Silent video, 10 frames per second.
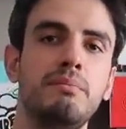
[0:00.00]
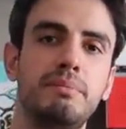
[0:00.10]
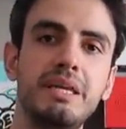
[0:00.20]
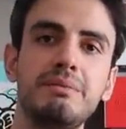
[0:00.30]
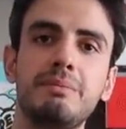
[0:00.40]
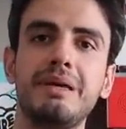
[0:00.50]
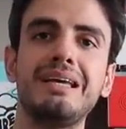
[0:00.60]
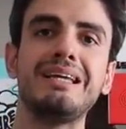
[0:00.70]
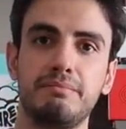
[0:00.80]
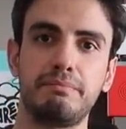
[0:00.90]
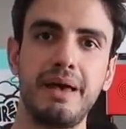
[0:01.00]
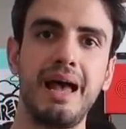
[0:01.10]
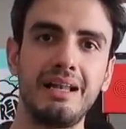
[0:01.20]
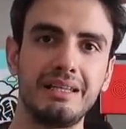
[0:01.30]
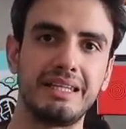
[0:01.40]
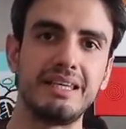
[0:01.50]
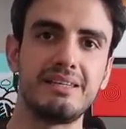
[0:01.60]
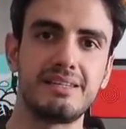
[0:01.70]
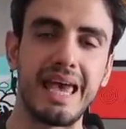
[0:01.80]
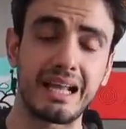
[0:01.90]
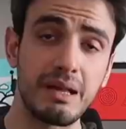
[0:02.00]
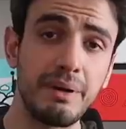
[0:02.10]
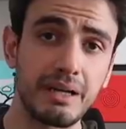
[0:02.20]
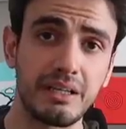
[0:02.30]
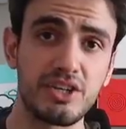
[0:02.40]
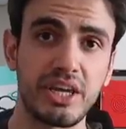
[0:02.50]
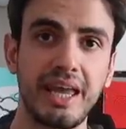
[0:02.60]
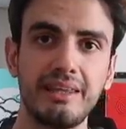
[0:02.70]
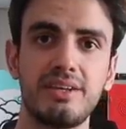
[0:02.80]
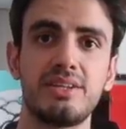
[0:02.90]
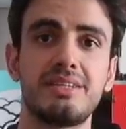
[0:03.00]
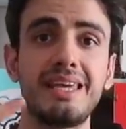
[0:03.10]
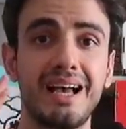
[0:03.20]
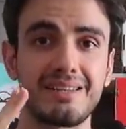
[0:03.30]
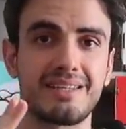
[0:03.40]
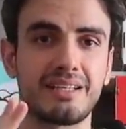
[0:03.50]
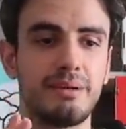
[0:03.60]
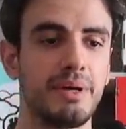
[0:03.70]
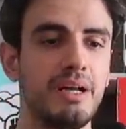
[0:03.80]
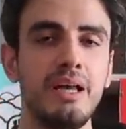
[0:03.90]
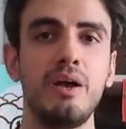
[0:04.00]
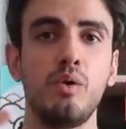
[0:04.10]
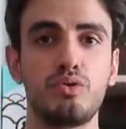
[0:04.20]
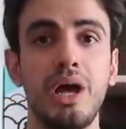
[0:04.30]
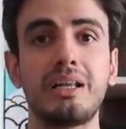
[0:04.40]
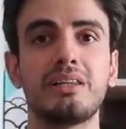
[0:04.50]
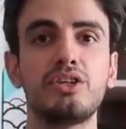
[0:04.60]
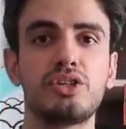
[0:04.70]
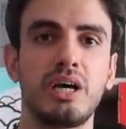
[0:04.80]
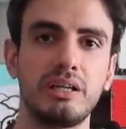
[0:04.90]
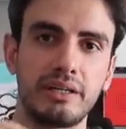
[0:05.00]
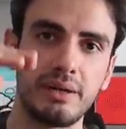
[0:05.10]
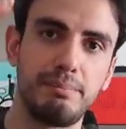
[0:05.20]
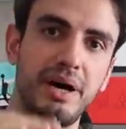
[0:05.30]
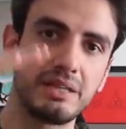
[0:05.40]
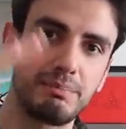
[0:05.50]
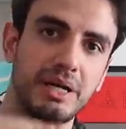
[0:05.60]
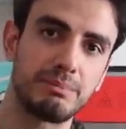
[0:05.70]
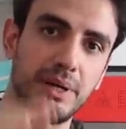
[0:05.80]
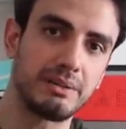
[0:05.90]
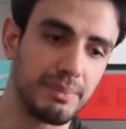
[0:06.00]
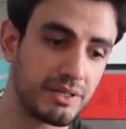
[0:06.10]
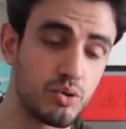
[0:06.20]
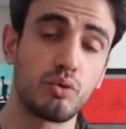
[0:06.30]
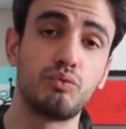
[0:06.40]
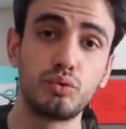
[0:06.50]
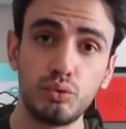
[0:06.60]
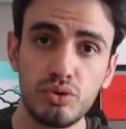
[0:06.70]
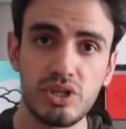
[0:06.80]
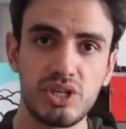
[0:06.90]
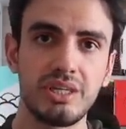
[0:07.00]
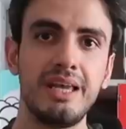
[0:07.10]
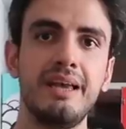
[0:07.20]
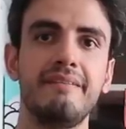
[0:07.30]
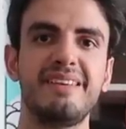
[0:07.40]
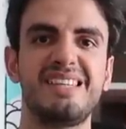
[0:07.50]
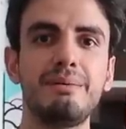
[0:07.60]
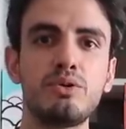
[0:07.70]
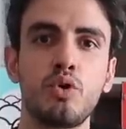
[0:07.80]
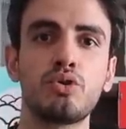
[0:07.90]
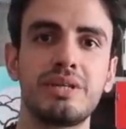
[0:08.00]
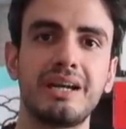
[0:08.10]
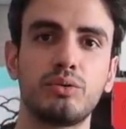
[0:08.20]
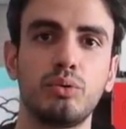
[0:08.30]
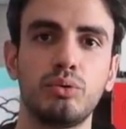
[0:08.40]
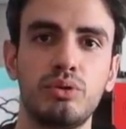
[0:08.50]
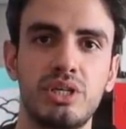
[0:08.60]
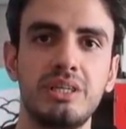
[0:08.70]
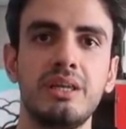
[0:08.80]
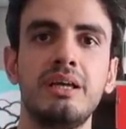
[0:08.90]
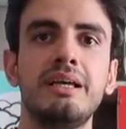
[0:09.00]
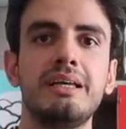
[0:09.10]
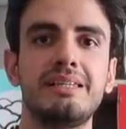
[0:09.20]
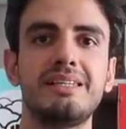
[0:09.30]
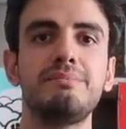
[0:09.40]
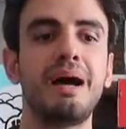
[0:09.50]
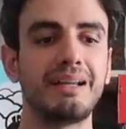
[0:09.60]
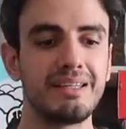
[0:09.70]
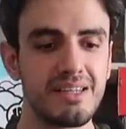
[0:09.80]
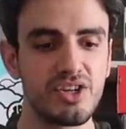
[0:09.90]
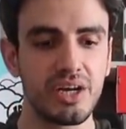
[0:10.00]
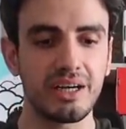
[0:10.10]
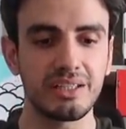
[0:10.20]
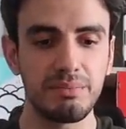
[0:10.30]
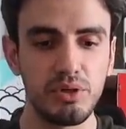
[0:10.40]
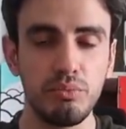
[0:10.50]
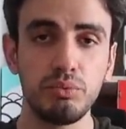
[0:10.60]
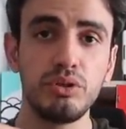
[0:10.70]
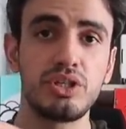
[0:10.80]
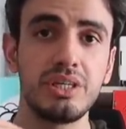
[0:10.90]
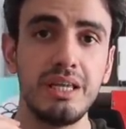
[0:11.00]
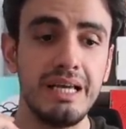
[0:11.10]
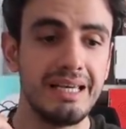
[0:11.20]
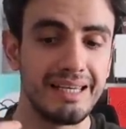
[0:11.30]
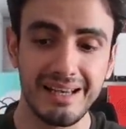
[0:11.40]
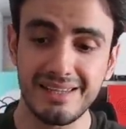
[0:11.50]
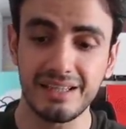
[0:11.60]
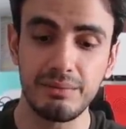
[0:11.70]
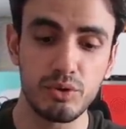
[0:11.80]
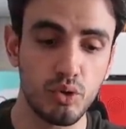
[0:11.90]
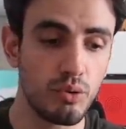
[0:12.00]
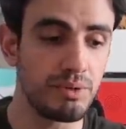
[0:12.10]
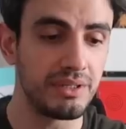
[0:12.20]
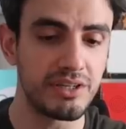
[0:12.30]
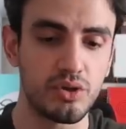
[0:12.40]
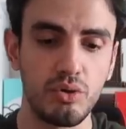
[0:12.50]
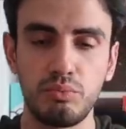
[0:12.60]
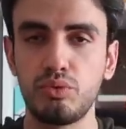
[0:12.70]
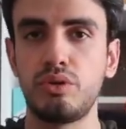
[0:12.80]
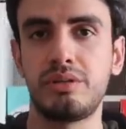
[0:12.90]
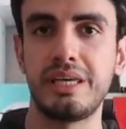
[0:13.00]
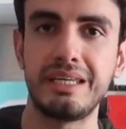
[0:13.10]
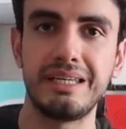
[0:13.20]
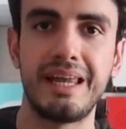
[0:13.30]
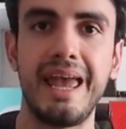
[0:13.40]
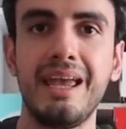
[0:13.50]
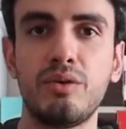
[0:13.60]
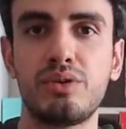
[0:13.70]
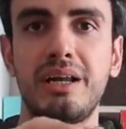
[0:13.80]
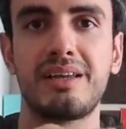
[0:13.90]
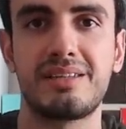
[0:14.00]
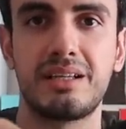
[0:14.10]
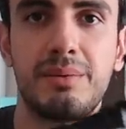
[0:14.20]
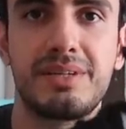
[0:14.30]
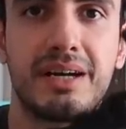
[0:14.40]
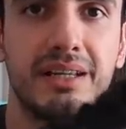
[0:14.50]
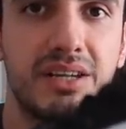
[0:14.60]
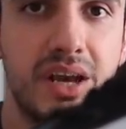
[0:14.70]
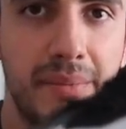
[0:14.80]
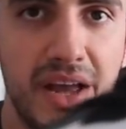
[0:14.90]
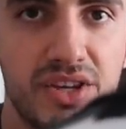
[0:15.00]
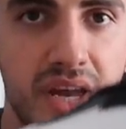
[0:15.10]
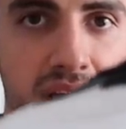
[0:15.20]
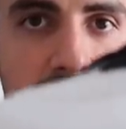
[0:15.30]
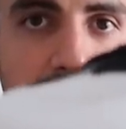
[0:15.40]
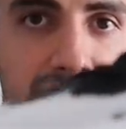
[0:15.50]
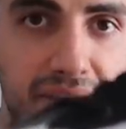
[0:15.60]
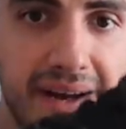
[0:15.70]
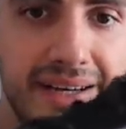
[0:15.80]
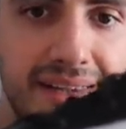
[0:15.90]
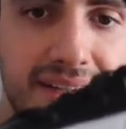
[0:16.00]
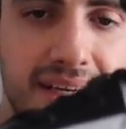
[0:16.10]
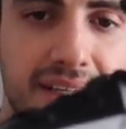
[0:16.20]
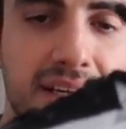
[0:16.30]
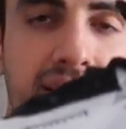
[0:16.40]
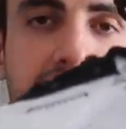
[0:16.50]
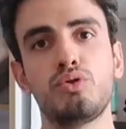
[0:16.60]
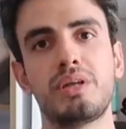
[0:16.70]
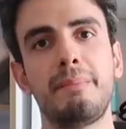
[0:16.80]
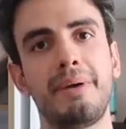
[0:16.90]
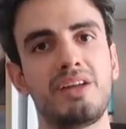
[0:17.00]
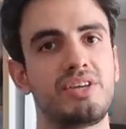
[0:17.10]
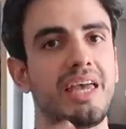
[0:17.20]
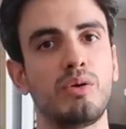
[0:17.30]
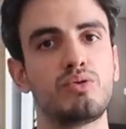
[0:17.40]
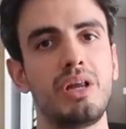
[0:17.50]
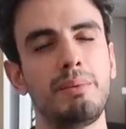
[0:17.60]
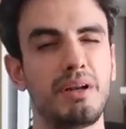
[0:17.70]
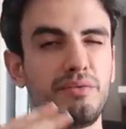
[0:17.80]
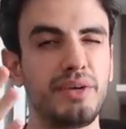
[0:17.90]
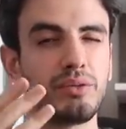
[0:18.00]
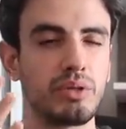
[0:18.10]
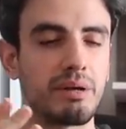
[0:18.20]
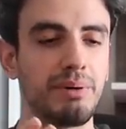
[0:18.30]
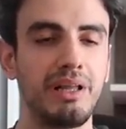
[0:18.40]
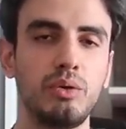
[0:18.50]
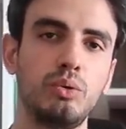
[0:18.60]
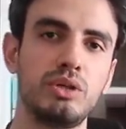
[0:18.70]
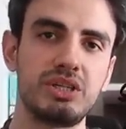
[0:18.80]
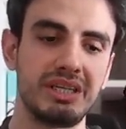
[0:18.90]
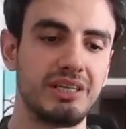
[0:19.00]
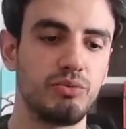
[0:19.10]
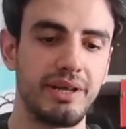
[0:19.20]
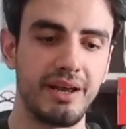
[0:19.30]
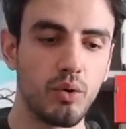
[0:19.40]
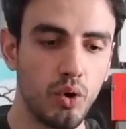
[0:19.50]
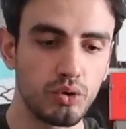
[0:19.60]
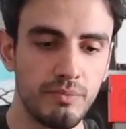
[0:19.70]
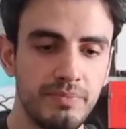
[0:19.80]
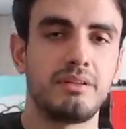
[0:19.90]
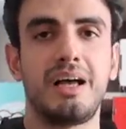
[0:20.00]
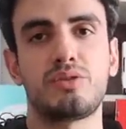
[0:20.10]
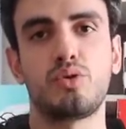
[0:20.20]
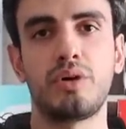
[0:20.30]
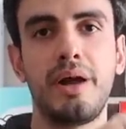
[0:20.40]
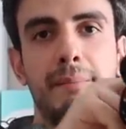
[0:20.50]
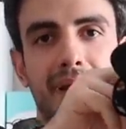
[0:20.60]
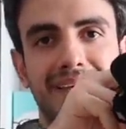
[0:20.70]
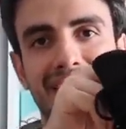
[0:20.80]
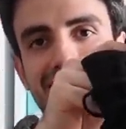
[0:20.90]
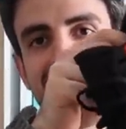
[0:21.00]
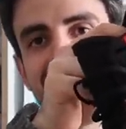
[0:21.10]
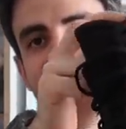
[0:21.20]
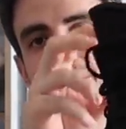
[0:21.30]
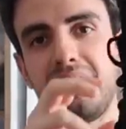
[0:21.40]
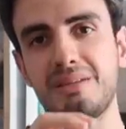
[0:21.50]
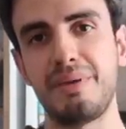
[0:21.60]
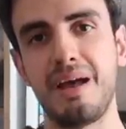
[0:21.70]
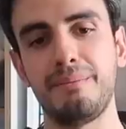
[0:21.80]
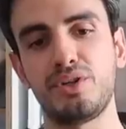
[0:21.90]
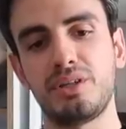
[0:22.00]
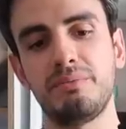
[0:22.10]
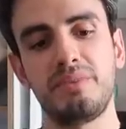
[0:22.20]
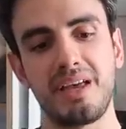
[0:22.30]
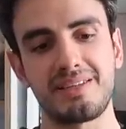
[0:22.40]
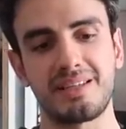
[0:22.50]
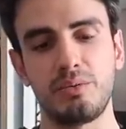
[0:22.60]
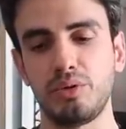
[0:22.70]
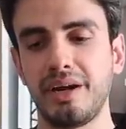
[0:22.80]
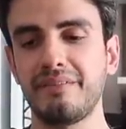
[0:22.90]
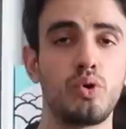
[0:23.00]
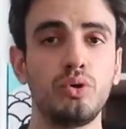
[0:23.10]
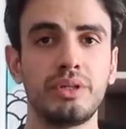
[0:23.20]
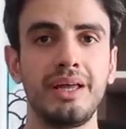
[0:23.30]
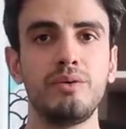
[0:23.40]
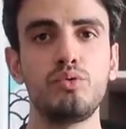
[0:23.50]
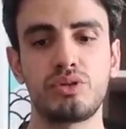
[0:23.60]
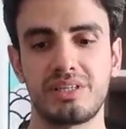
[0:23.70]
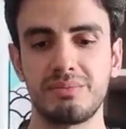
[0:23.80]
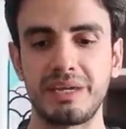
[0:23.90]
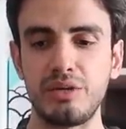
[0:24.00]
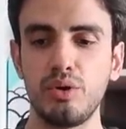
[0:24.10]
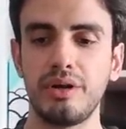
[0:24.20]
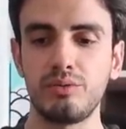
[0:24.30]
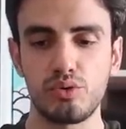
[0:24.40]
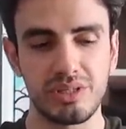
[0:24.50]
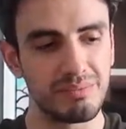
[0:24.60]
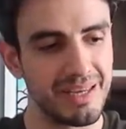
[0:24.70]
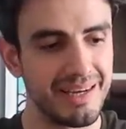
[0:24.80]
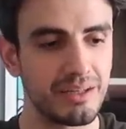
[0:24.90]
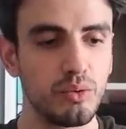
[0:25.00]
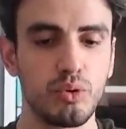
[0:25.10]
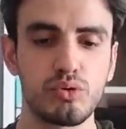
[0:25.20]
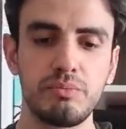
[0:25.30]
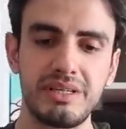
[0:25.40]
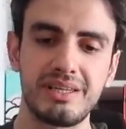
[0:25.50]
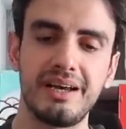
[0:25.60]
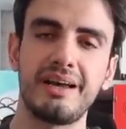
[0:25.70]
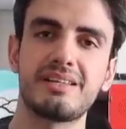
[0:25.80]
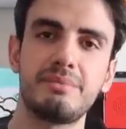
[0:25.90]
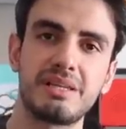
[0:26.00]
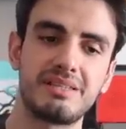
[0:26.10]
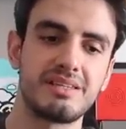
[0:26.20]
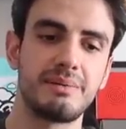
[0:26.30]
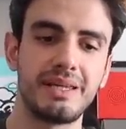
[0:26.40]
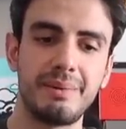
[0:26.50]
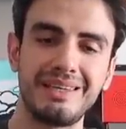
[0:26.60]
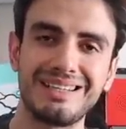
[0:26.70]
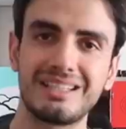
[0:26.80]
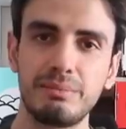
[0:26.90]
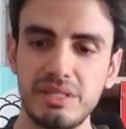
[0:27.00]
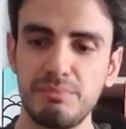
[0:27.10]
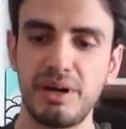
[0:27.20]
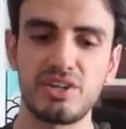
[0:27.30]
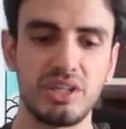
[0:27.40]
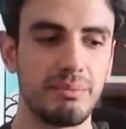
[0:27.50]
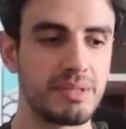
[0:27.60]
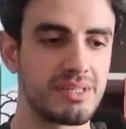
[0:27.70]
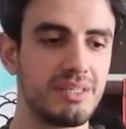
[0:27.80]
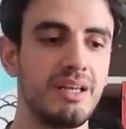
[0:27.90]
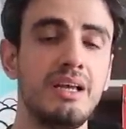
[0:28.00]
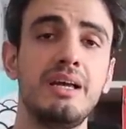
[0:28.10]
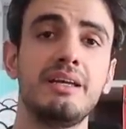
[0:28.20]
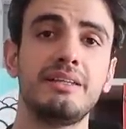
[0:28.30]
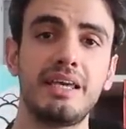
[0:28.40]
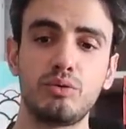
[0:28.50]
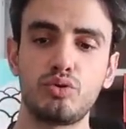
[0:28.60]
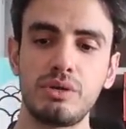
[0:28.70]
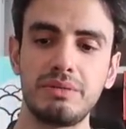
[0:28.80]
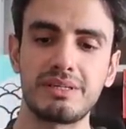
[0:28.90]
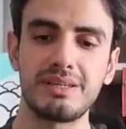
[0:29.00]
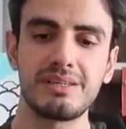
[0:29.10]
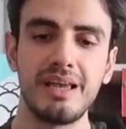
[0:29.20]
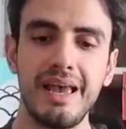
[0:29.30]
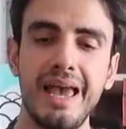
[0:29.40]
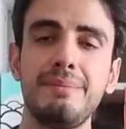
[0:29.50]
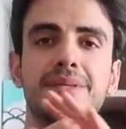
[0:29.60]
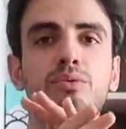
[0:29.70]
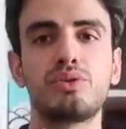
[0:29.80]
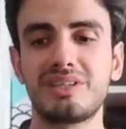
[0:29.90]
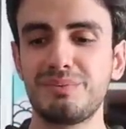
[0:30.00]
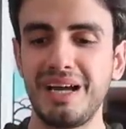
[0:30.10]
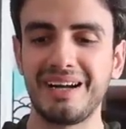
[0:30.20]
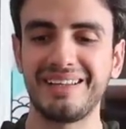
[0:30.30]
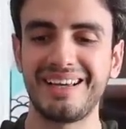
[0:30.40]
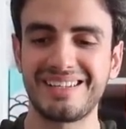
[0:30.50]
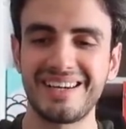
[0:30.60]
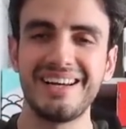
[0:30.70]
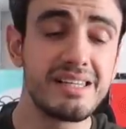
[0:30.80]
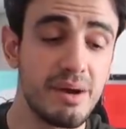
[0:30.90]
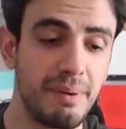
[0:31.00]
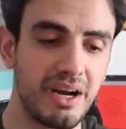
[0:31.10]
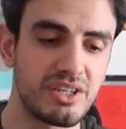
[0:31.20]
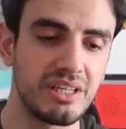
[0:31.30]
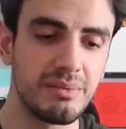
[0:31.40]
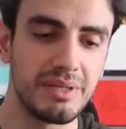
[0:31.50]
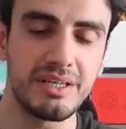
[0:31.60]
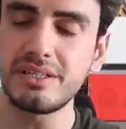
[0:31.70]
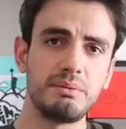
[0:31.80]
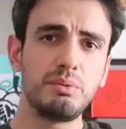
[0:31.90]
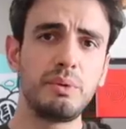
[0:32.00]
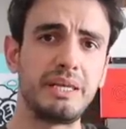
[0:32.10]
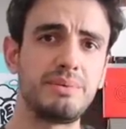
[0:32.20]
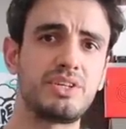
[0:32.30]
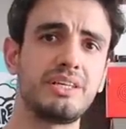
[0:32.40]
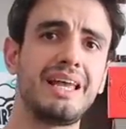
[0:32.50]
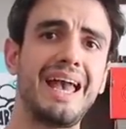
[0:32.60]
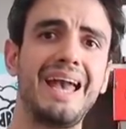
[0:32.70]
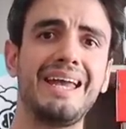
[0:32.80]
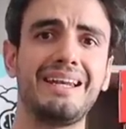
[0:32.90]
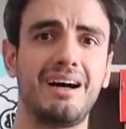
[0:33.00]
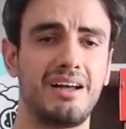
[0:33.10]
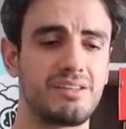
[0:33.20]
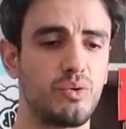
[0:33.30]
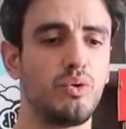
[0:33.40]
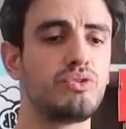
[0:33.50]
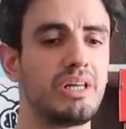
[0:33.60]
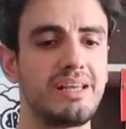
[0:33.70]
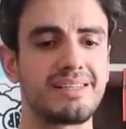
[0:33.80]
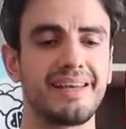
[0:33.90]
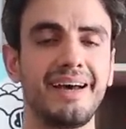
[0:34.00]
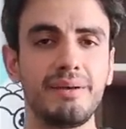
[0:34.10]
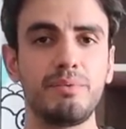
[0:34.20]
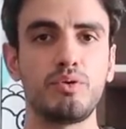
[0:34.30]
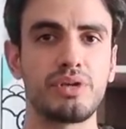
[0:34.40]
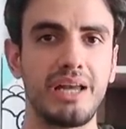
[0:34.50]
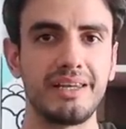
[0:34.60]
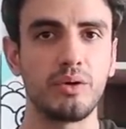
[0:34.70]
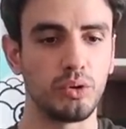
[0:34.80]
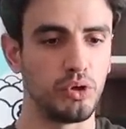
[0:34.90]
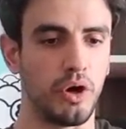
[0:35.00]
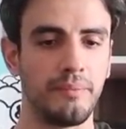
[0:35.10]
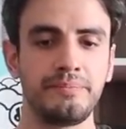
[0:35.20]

Benim gibi bel, diz, eklem ağrıları çekenler için ise yastıklama. Özellikle dış sahalarda pat pat pat pat çok vurduğunuz için ve zemin çok sert olduğu için sizin tertinizi çıkartabiliyor. Bunun için yastıklama çok ön plana çıkıyor. Bu serinin en güzel yastıklaması arkadaşlar bence Wynat'taydı. yüzden bence en güzel ama hani fiyat olarak pahalı olduğu için 2 numaraya koydum. Daha sonra ben KD'nin ikisini biraz beğenmiştim yastıklama olarak. Son da üst kısım geliyor. Hani üst kısım dayanıklı olsun. Birisi ayağınıza bastığı zaman hemen yırtılmasın, parçalanmasın diye düşünebilirsiniz. Hepsinin üst kısmında arkadaşlar hızlıca parçalanabilir. Tabii bu benim için en az önceliğe sahip özellik oluyor.